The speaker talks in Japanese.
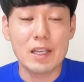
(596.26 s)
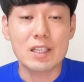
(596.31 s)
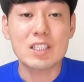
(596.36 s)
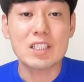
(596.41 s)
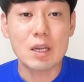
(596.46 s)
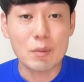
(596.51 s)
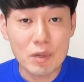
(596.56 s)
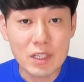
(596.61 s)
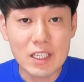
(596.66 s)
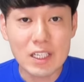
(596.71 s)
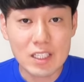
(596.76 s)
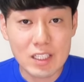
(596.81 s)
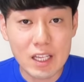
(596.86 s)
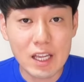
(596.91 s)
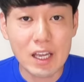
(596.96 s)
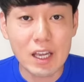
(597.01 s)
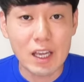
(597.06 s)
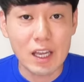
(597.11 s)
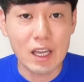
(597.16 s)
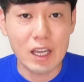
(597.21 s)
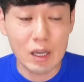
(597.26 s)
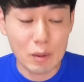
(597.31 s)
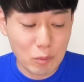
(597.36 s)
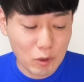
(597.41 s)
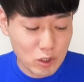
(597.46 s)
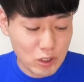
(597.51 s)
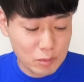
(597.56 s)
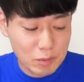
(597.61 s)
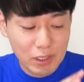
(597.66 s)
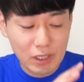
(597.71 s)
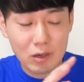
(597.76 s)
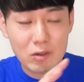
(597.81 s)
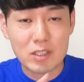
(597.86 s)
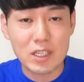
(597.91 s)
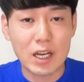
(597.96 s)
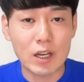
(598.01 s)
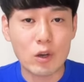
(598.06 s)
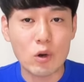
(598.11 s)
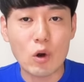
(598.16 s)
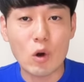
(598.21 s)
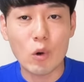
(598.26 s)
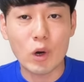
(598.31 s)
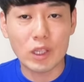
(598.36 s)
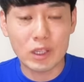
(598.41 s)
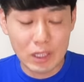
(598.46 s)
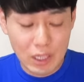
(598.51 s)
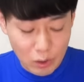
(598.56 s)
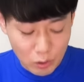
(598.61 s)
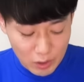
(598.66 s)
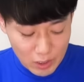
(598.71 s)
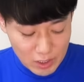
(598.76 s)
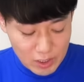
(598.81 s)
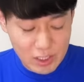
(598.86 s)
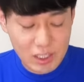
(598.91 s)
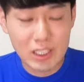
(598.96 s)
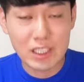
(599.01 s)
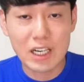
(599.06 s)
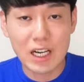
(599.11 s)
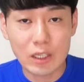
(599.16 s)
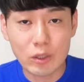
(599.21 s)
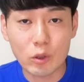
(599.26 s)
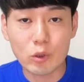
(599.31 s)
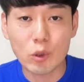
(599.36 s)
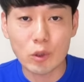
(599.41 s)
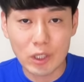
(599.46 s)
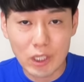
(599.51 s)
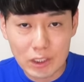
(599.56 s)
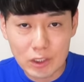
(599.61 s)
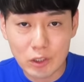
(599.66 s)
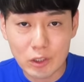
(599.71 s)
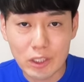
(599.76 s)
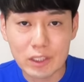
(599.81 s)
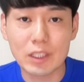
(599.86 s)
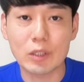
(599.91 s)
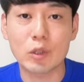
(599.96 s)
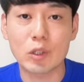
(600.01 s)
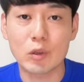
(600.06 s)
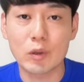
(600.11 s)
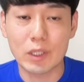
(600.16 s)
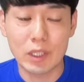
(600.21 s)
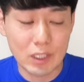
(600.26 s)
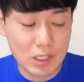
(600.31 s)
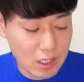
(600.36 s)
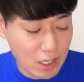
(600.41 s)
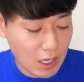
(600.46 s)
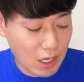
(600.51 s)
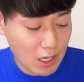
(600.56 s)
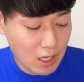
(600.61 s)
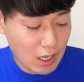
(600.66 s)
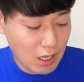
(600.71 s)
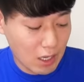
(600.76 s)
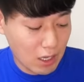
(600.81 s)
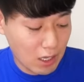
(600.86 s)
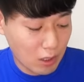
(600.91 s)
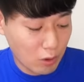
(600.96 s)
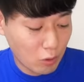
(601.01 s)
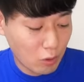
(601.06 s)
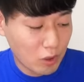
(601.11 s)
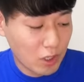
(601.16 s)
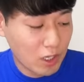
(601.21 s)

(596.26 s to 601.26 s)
ちなみにですねもう全ての作業が終わってこの エスディー カードを取り出すとなった時はですねこの